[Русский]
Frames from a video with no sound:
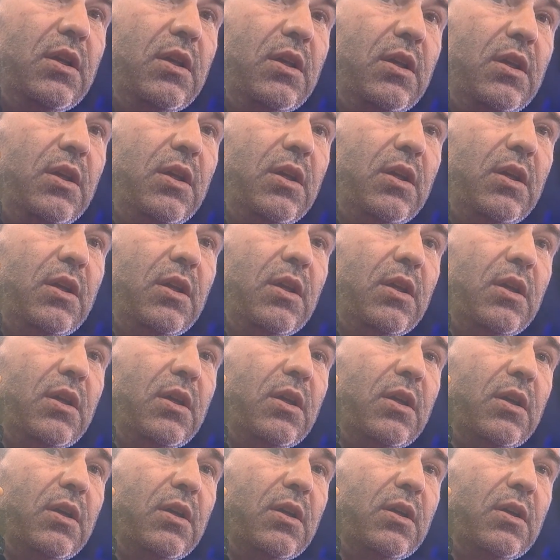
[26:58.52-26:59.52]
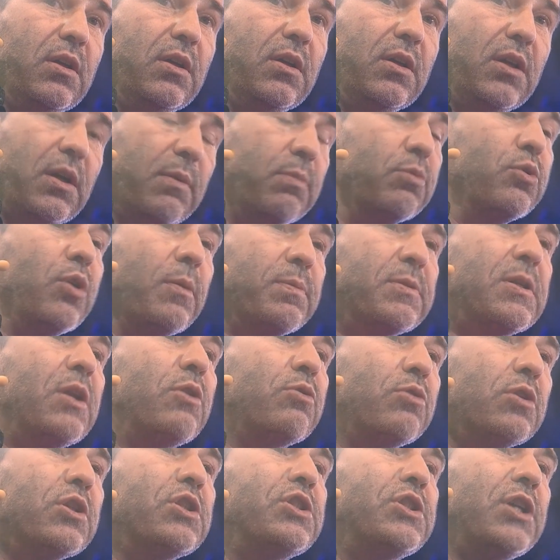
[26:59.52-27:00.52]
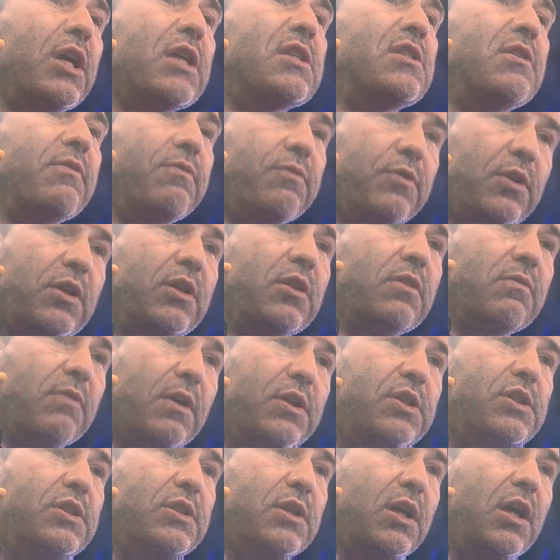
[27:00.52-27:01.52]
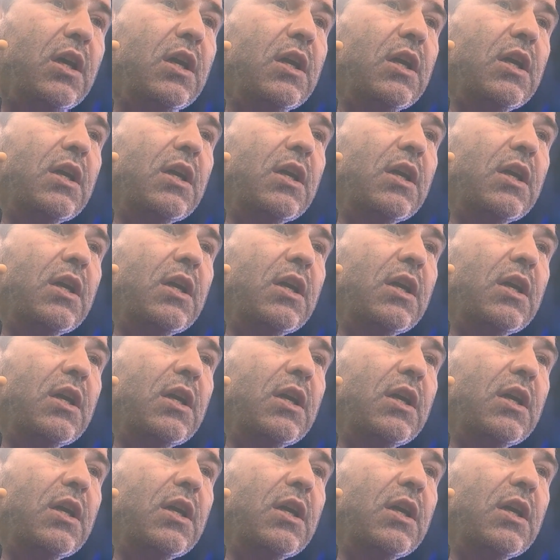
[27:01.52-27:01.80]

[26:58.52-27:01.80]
И я буду абсолютно счастлив вот эти два часа,